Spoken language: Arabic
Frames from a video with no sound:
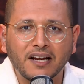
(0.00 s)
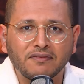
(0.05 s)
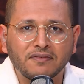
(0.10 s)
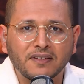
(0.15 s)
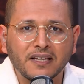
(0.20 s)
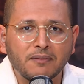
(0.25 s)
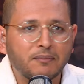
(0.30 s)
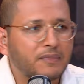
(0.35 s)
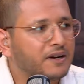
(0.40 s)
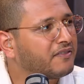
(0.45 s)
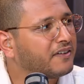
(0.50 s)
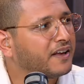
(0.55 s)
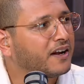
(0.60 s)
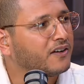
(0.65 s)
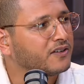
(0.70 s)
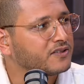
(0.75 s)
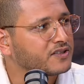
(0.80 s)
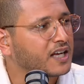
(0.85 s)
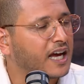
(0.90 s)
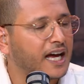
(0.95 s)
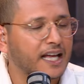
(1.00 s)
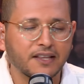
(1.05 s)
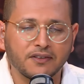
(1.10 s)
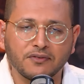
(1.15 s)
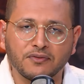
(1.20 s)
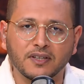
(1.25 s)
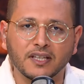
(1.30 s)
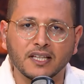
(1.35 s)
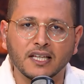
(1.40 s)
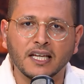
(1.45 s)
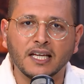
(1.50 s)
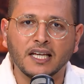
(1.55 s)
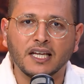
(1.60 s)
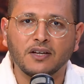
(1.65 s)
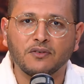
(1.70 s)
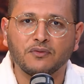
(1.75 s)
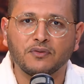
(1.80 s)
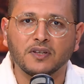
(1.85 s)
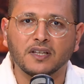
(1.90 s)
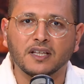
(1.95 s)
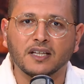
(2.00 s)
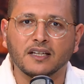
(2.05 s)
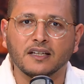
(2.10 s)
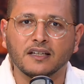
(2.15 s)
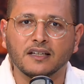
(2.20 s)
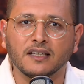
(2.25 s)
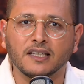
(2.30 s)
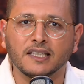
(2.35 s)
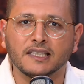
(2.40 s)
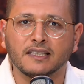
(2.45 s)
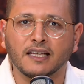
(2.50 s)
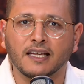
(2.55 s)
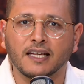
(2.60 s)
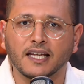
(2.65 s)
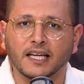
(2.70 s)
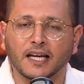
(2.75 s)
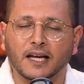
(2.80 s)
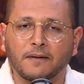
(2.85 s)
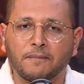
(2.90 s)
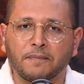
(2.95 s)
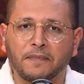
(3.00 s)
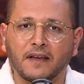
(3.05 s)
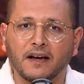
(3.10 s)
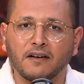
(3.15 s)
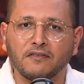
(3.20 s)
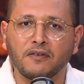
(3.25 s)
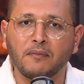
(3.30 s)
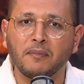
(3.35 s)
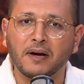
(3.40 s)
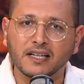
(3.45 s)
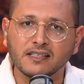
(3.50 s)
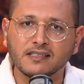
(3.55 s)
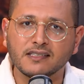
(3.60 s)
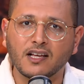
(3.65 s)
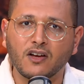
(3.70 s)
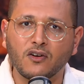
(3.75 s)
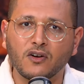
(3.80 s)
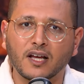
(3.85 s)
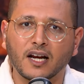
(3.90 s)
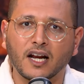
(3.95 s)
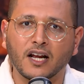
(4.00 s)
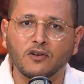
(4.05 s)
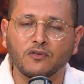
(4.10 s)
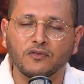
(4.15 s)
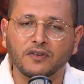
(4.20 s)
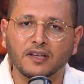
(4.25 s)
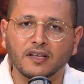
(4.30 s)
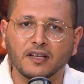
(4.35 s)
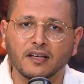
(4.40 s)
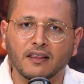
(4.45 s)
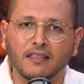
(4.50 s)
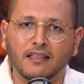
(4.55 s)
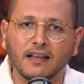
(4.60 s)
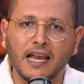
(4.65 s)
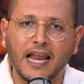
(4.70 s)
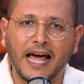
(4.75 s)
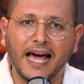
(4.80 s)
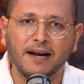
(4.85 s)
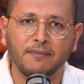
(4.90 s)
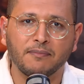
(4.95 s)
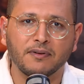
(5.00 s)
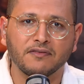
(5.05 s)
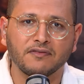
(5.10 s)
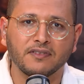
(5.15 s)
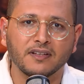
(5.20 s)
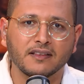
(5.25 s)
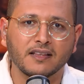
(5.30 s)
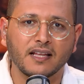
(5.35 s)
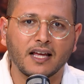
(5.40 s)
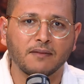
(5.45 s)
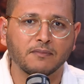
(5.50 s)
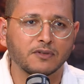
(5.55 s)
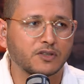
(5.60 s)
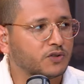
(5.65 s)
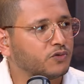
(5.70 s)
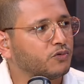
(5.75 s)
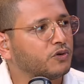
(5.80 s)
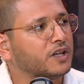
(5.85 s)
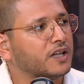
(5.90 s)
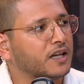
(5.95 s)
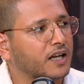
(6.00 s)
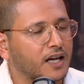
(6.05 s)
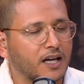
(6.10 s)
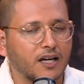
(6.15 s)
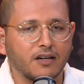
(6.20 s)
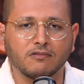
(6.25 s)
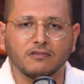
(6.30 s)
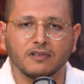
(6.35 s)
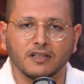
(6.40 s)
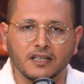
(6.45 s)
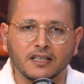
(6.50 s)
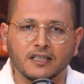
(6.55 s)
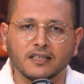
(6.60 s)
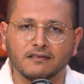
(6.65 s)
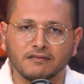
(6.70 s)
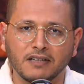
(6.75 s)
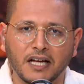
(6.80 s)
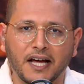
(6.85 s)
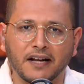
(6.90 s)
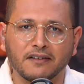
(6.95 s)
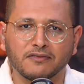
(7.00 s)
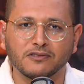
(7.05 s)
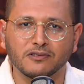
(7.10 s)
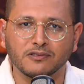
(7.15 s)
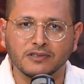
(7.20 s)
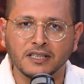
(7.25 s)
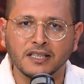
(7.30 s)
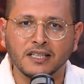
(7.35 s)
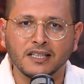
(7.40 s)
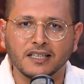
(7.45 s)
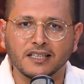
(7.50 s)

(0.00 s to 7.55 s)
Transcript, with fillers: احنا فيلم ريفيرونس قعدت في في التاريخ فما قصة أخرى أنه في ظل حرب الفيتنام الطويلة واللي نعرفه